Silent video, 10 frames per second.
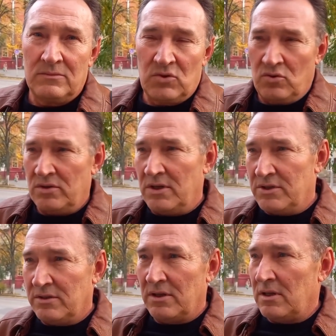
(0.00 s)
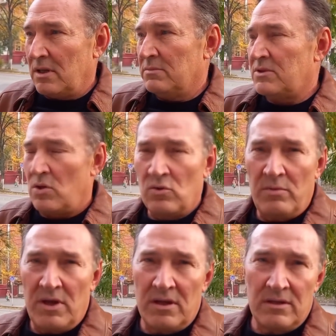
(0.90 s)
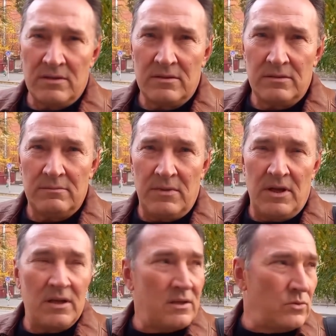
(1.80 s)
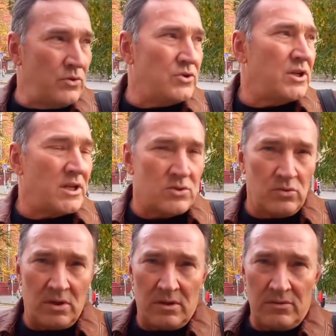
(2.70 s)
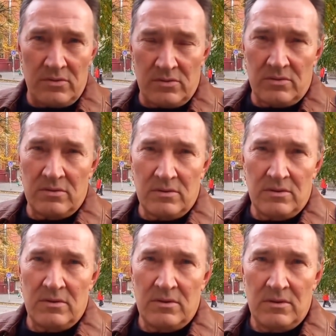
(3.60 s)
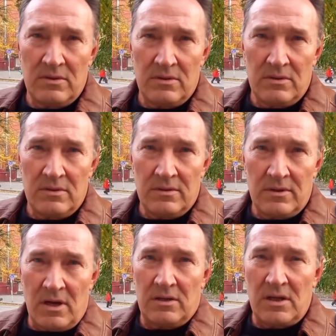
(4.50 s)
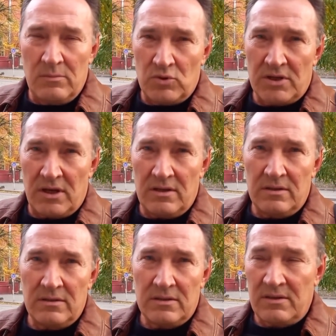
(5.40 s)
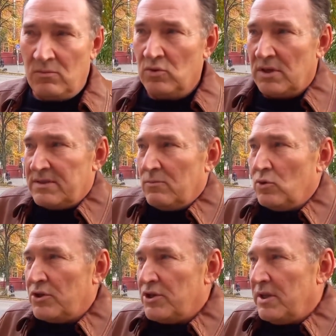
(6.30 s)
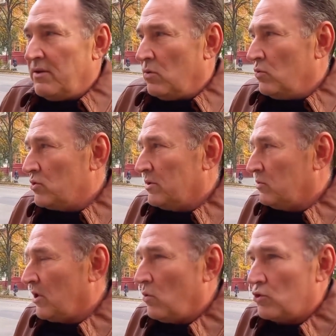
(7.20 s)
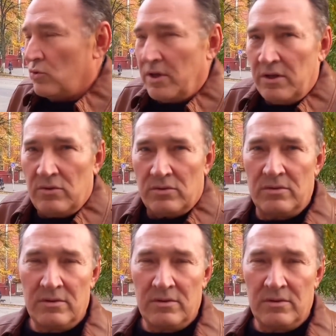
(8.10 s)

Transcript: Ну что значит? Тогда надо страну менять. Менять и уезжать отсюда, это и все. Как это не пускать? Свобода, свобода человека, он должен куда хочет, туда идет.